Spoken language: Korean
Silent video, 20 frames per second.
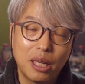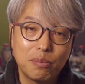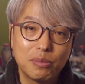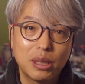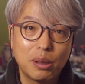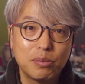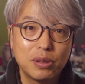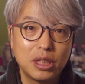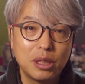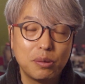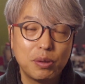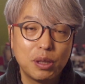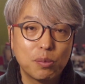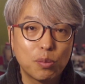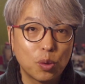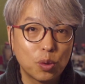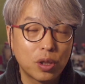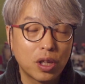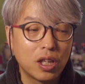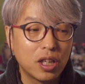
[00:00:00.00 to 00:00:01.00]
M32
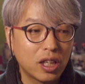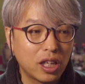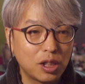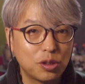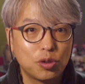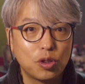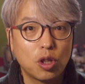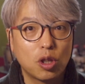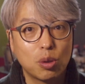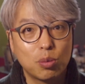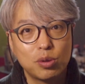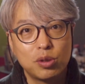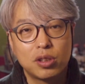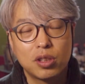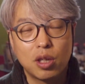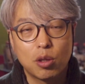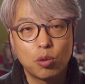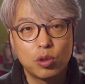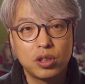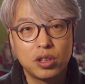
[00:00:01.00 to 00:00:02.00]
모델을 가지고
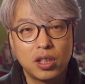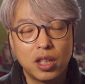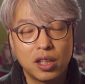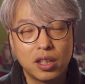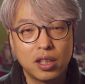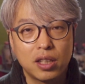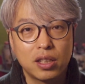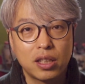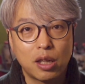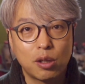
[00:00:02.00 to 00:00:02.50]
여러분들하고 이야기를